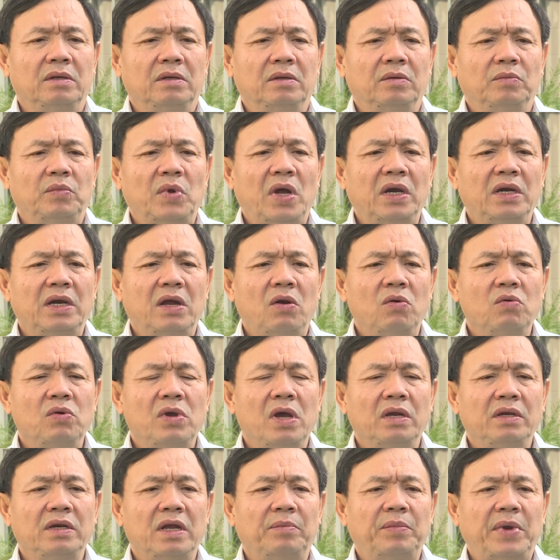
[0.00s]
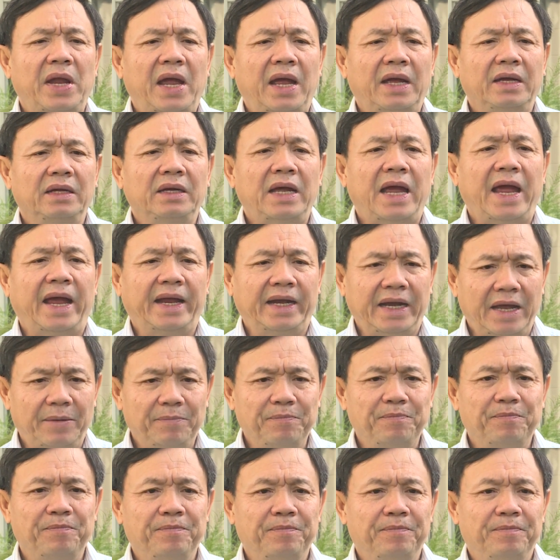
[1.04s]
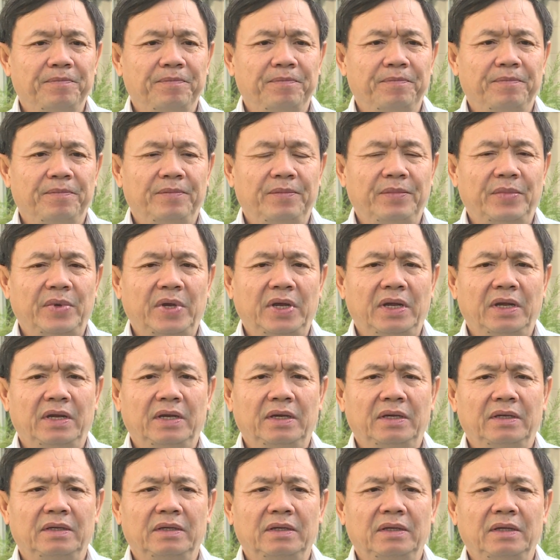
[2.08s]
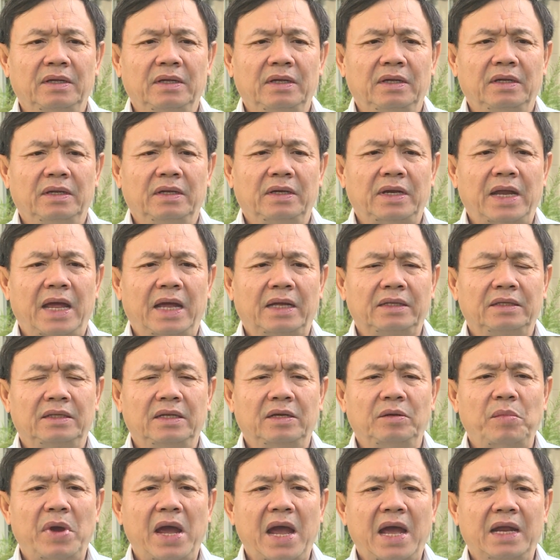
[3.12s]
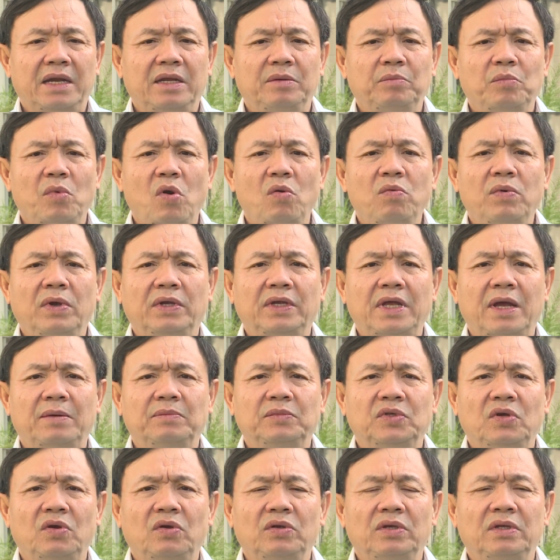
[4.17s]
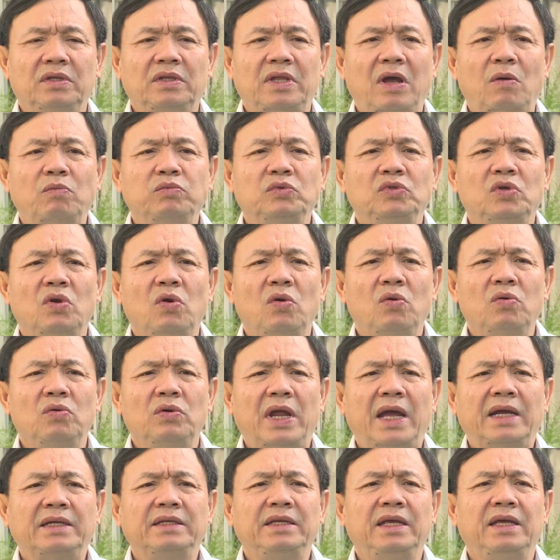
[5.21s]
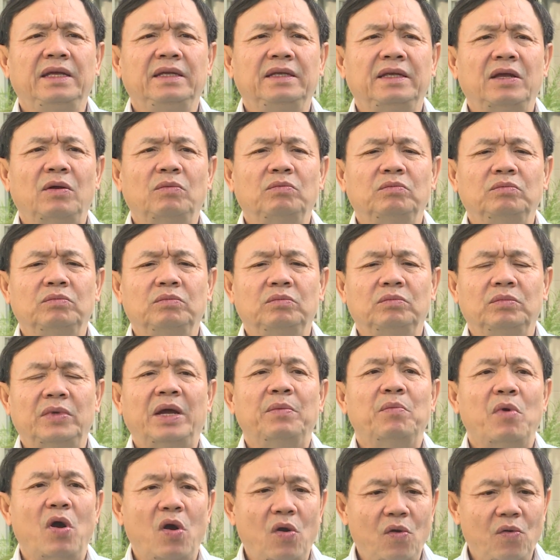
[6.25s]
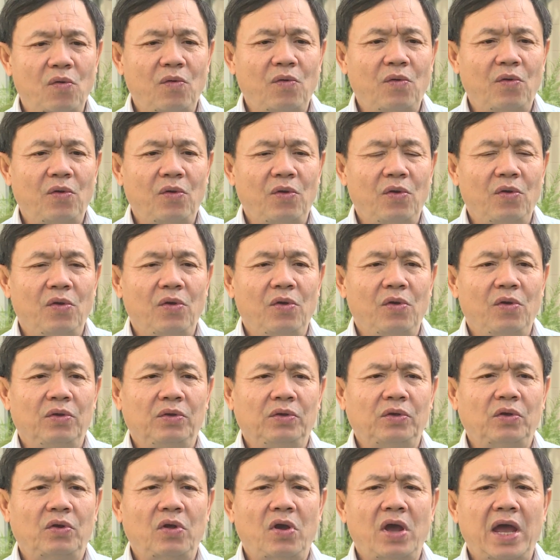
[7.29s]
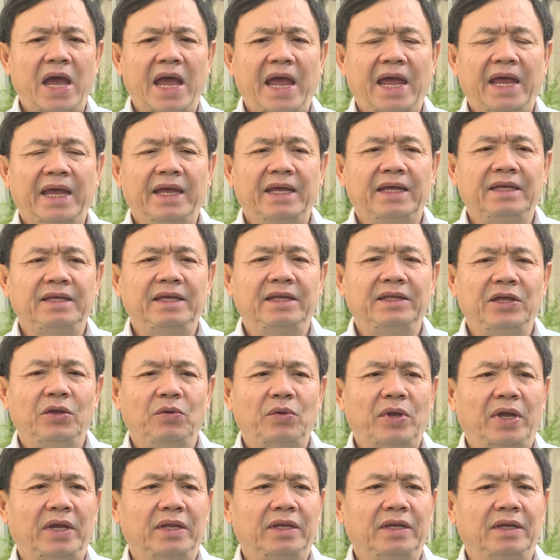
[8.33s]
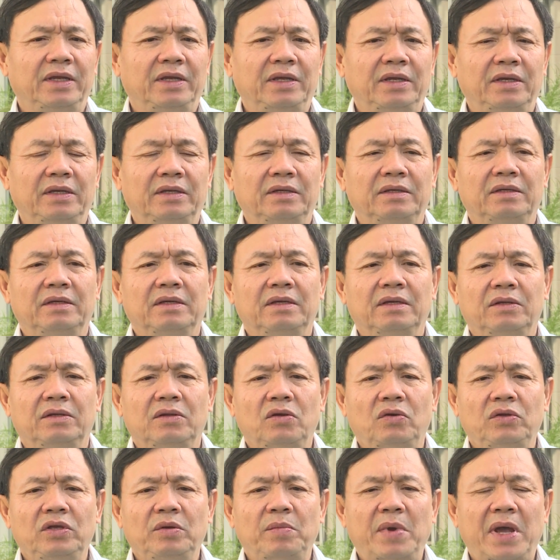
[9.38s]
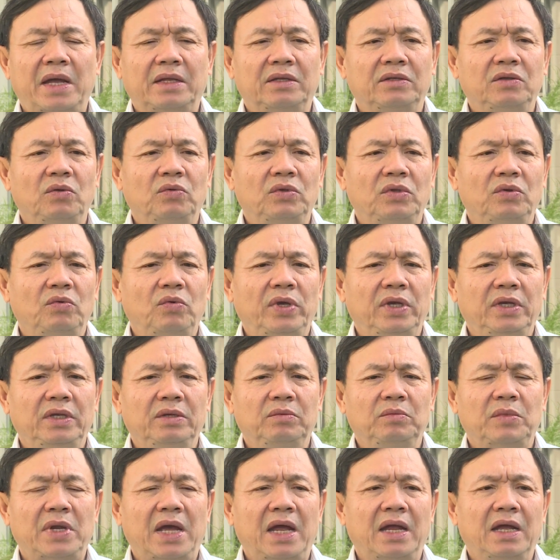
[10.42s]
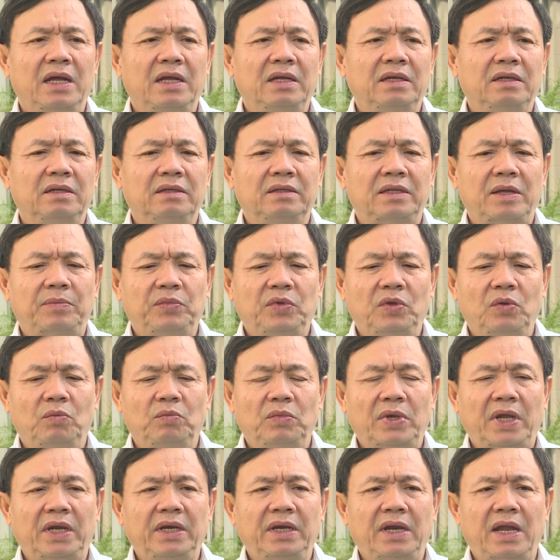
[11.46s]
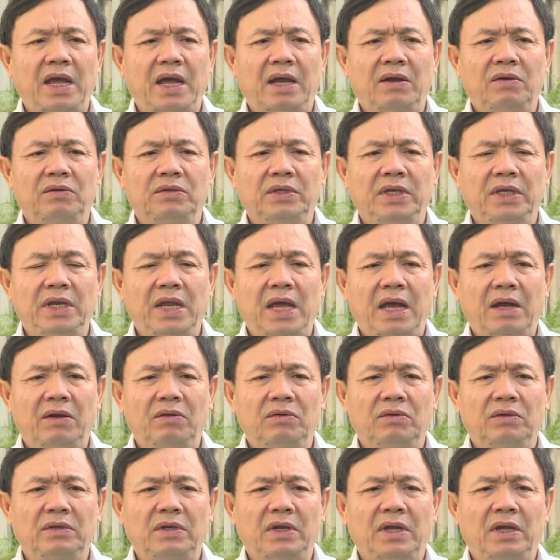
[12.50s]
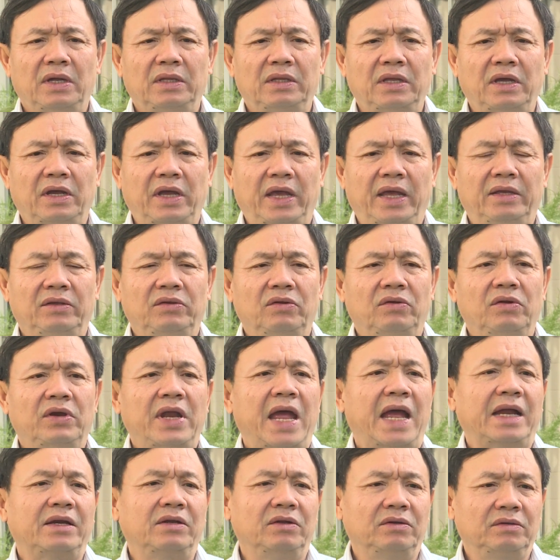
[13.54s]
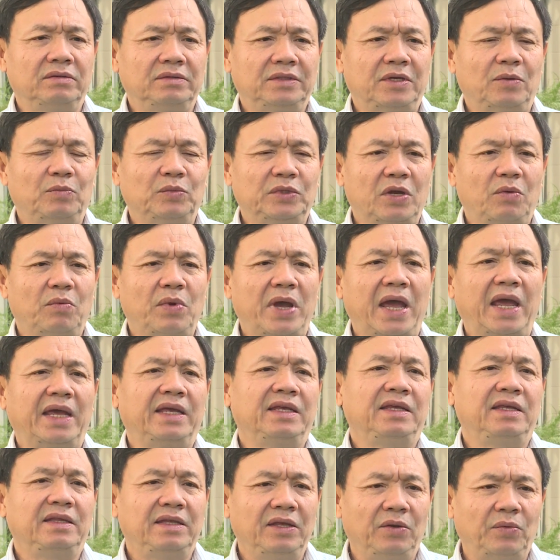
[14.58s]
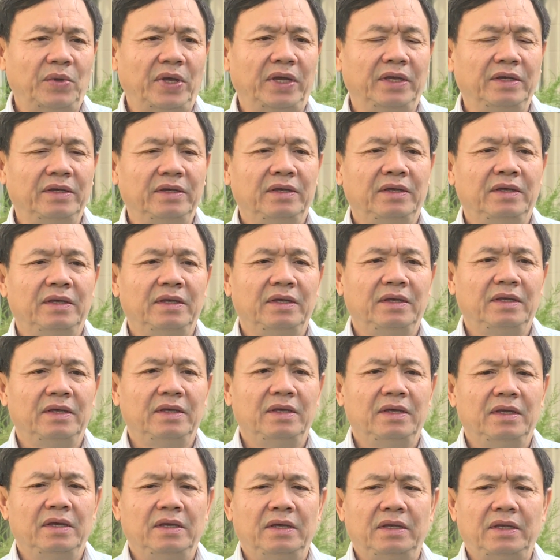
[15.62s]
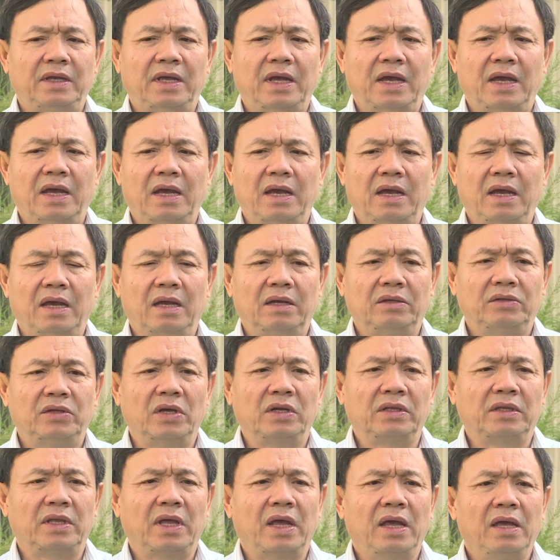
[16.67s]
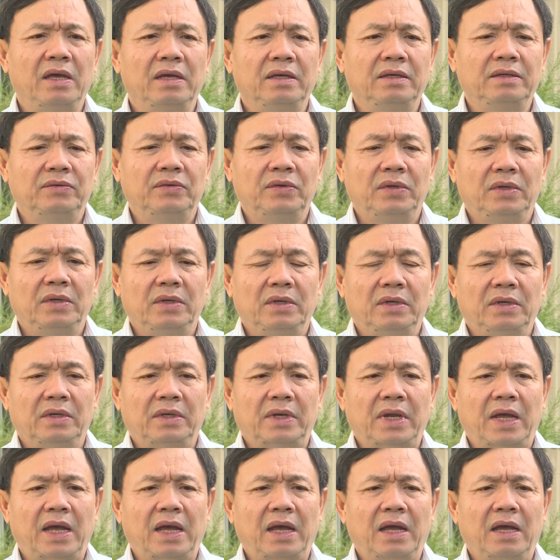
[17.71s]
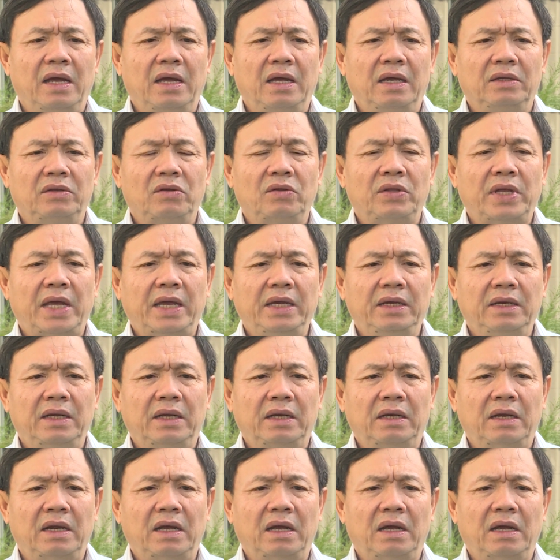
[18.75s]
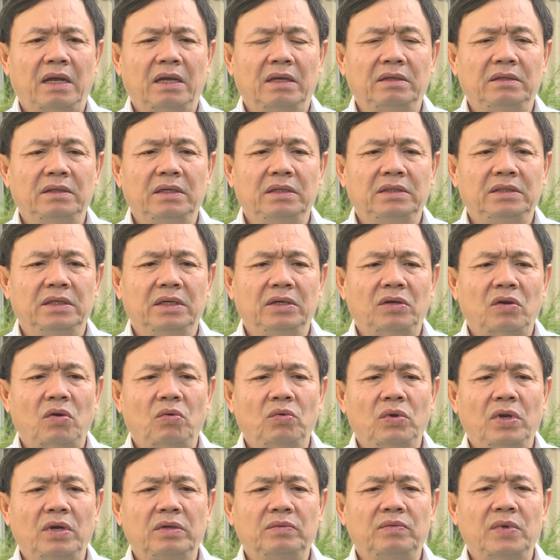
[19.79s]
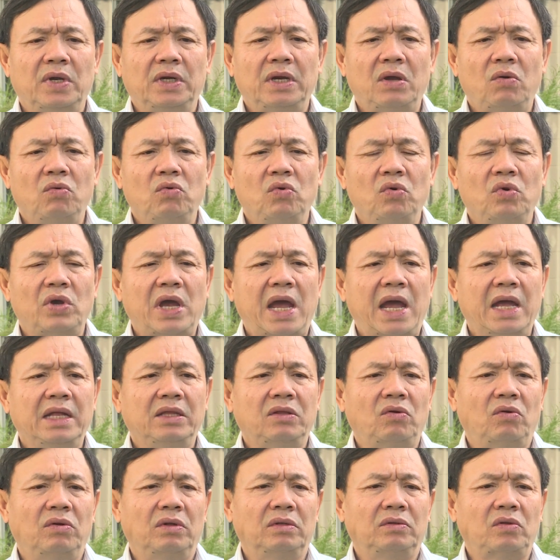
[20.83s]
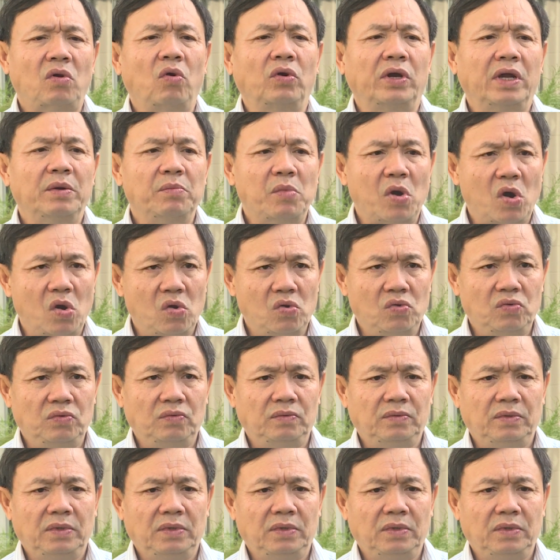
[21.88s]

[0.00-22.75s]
à, phấn đấu kết nạp đảng hàng năm à, từ 3 đến 4% so với tổng số đảng viên trong đảng bộ. Do đó hai cái chỉ tiêu này thì đối với ban thường vụ tỉnh ủy đã tập trung lãnh đạo chỉ đạo là thực hiện cho nó đạt được song song hai cái chỉ tiêu này. Và thực tế đã cho thấy rằng là với sự nỗ lực phấn đấu của cả toàn, toàn đảng bộ